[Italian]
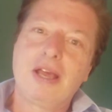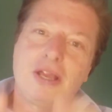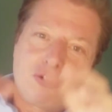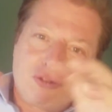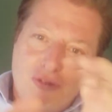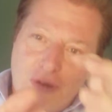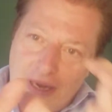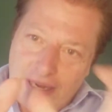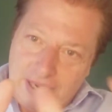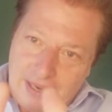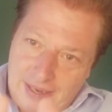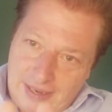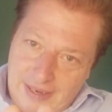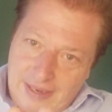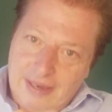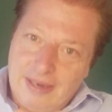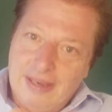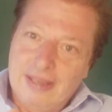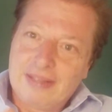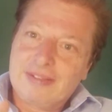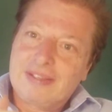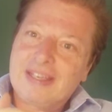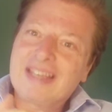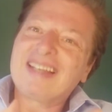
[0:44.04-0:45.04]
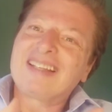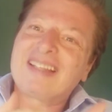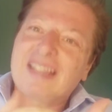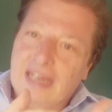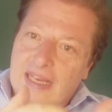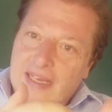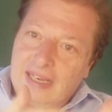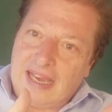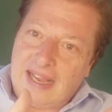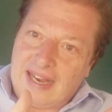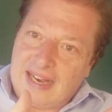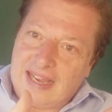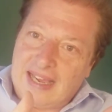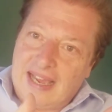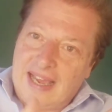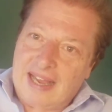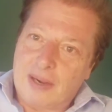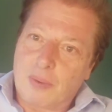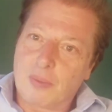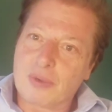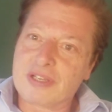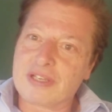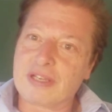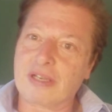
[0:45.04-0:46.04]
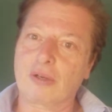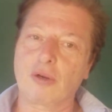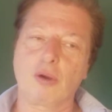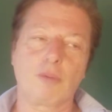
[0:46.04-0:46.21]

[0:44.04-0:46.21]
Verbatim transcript: cioè, tienete la cara gara questa